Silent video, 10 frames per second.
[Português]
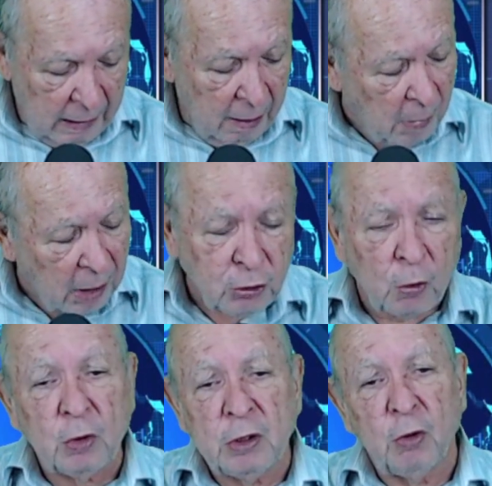Mas
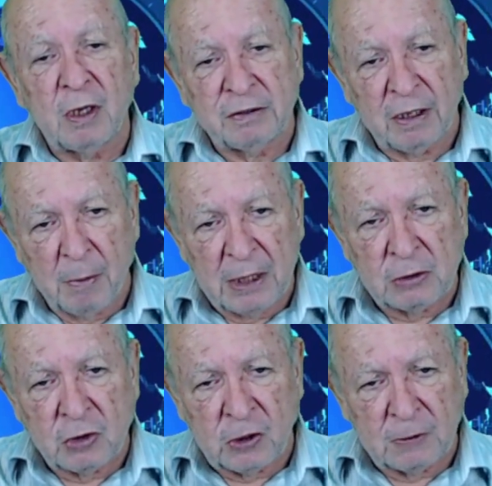
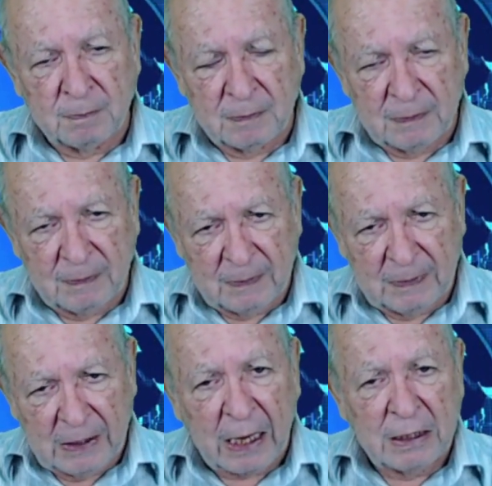curiosamente,
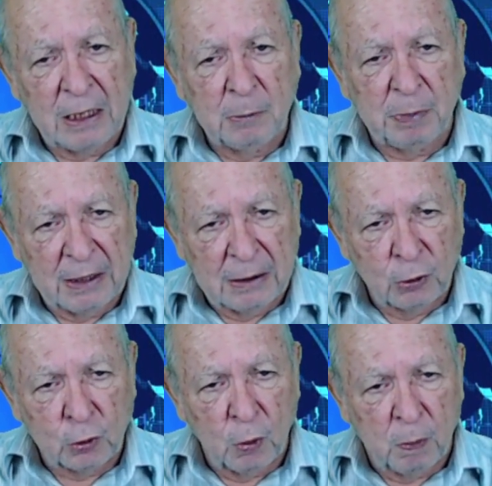daquele
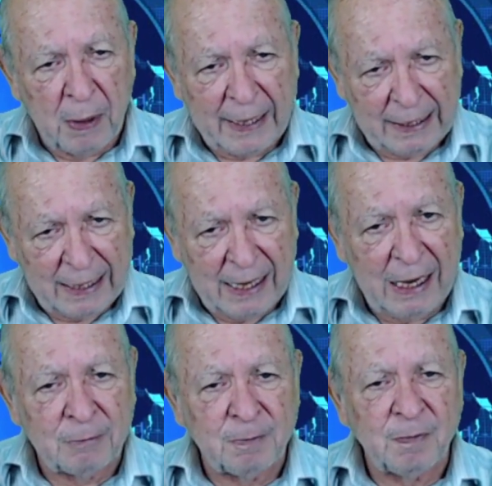período para cá,